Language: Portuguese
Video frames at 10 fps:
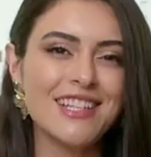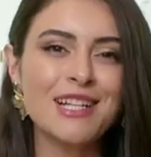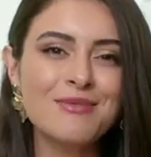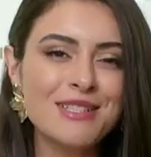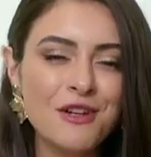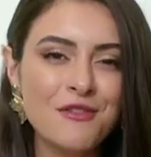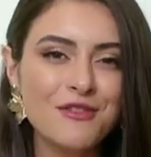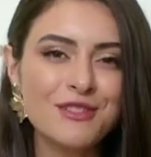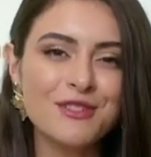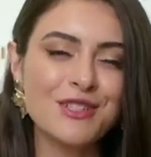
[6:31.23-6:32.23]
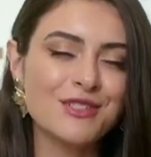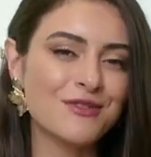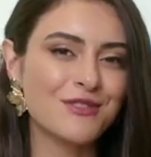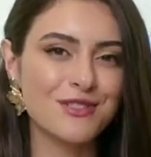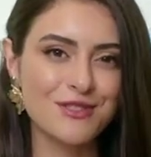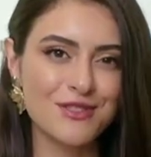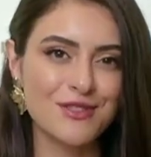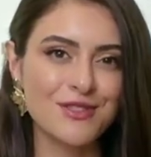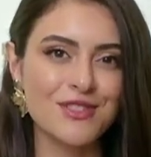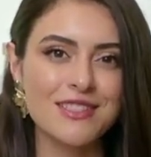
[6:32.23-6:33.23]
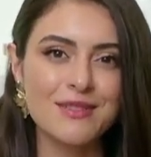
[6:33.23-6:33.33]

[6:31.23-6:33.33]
Chegamos ao fim do nosso vídeo de hoje,